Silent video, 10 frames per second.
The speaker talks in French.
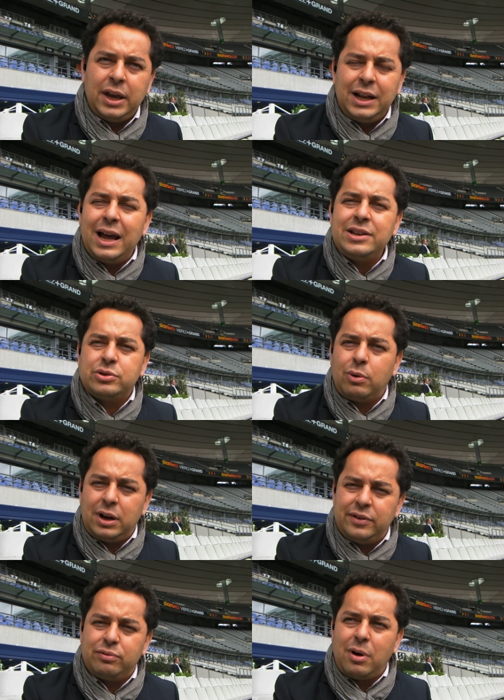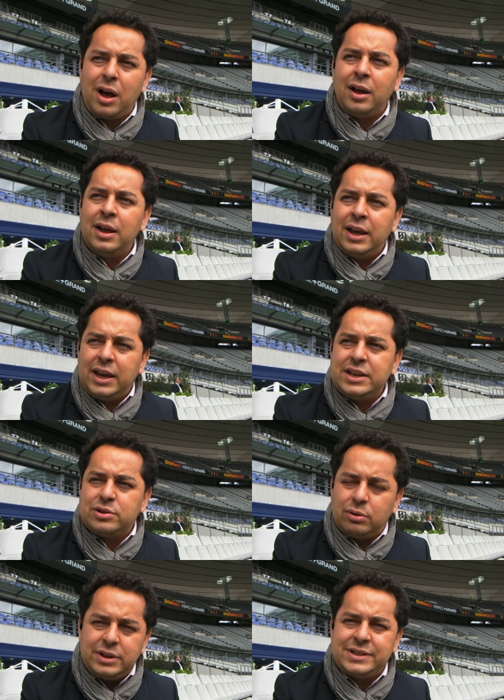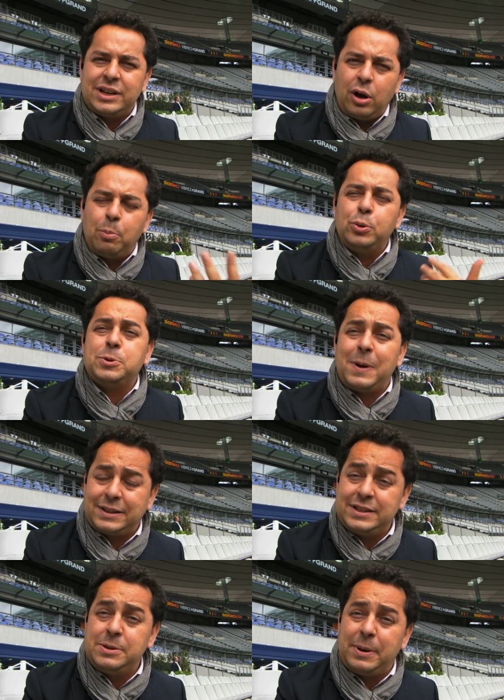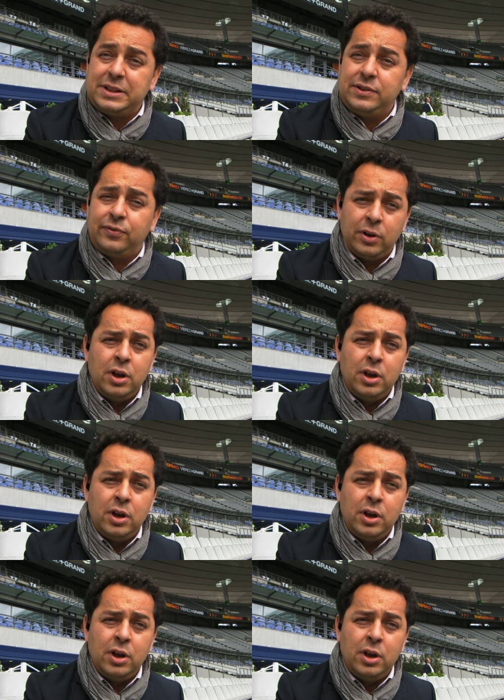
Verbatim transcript: Et là, ils sont allés voir et, ils ont, et c'est en plus participatif.